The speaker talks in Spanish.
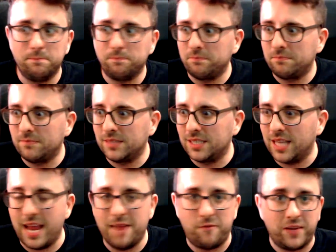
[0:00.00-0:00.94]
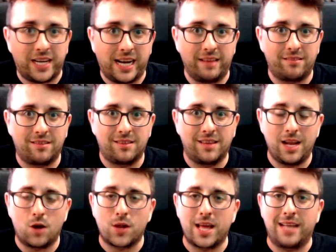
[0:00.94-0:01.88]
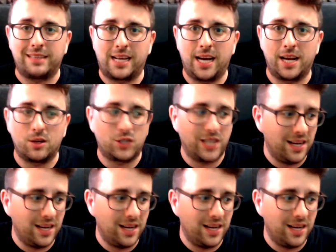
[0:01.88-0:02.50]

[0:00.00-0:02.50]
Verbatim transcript: mm, eficaz a la hora de atacar.